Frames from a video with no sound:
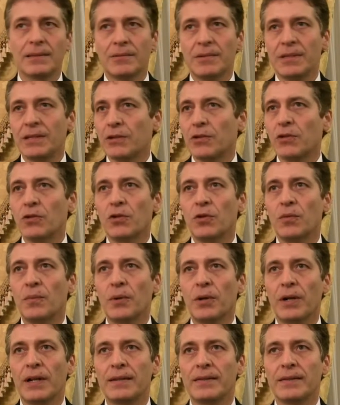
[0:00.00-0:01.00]
quindi con
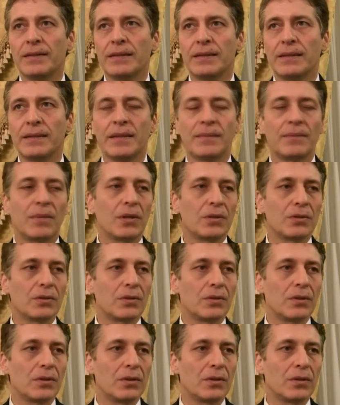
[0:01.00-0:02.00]
componenti del
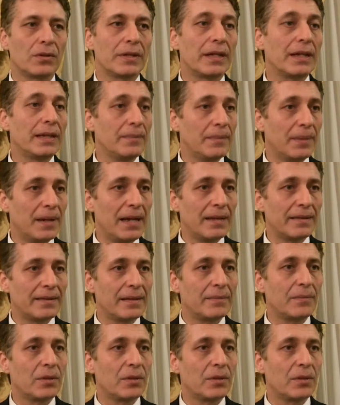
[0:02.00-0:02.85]
mondo dell'impresa,